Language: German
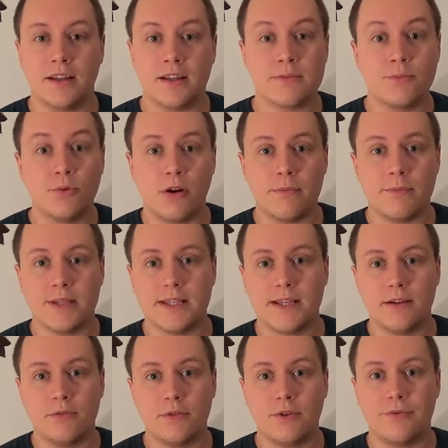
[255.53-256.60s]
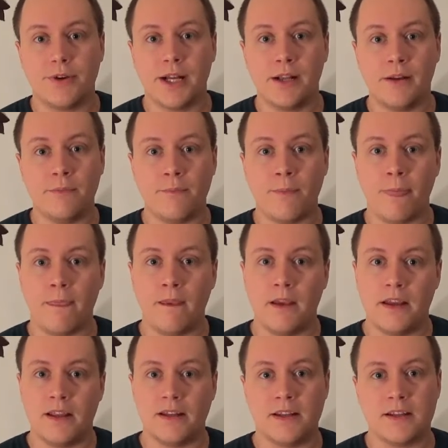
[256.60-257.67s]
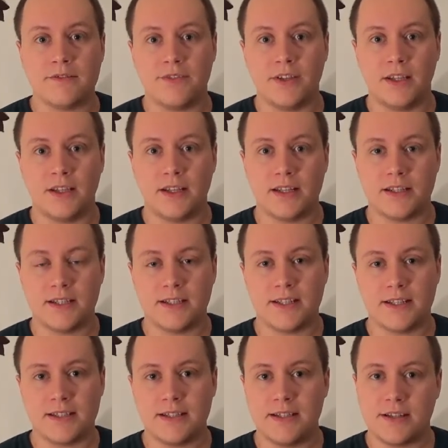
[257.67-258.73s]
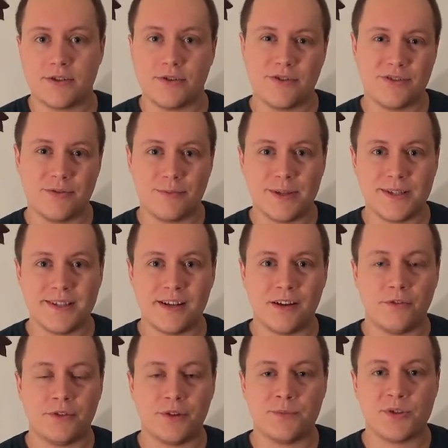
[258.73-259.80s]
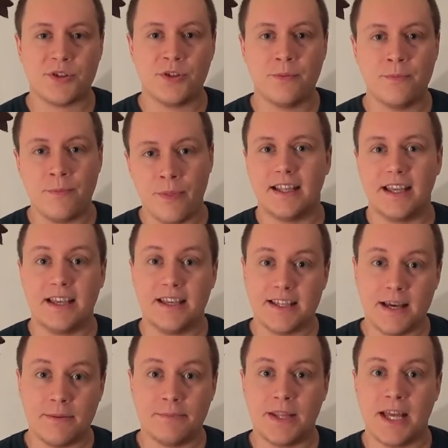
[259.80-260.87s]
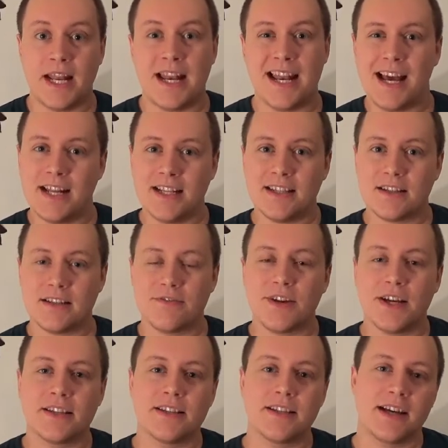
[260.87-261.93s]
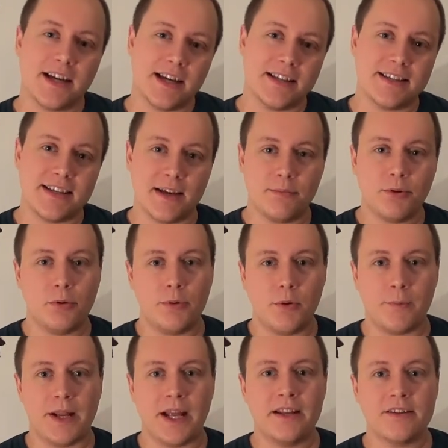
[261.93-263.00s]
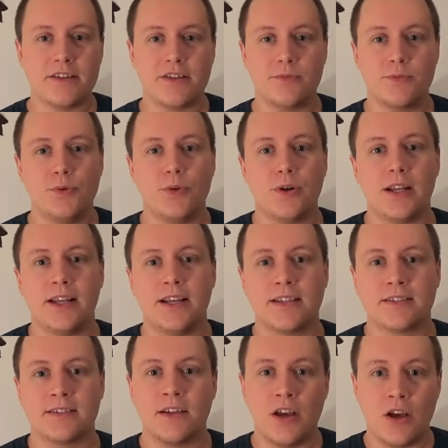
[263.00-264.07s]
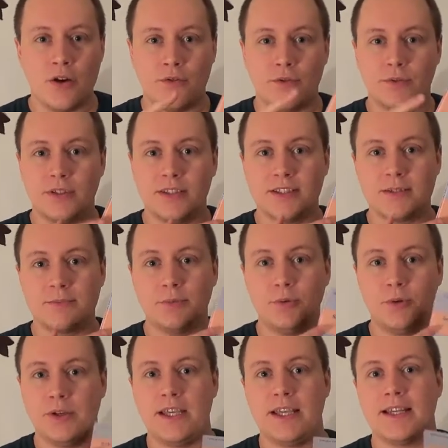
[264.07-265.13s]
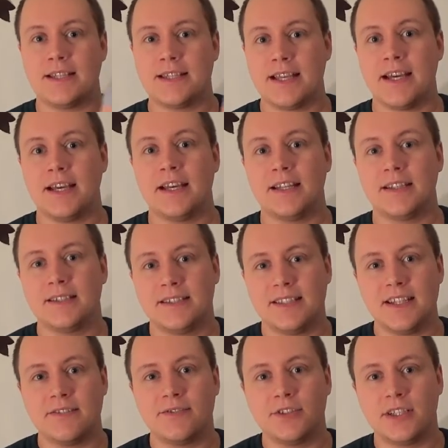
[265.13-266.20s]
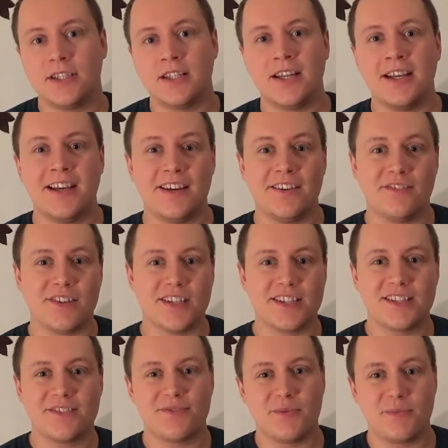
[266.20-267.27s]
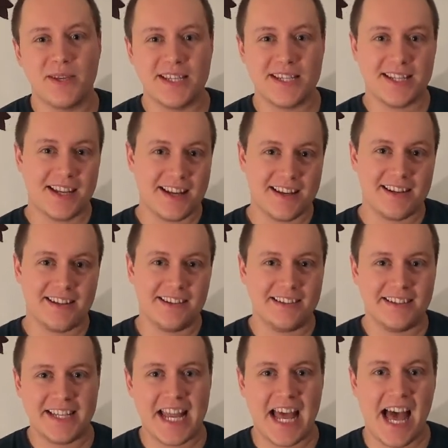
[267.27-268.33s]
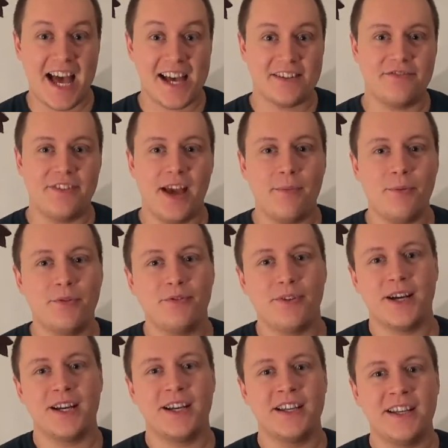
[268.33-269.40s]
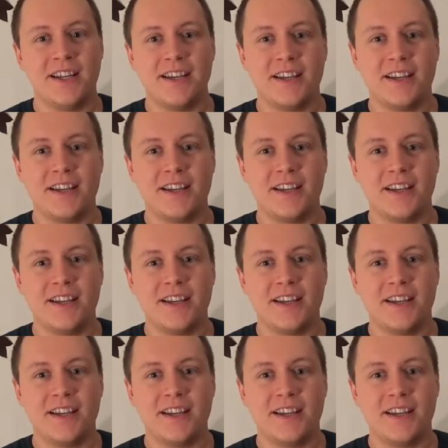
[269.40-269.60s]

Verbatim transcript: Das Buch hat mir sehr gut gefallen. Deswegen hatte ich das hier schon so ein bisschen auf dem Schirm. Ich habe dann ansatzweise ein sehr problematisches Buch gelesen, wo dieses Buch hier sehr kritisiert wird, was für mich dann eine Art Werbung war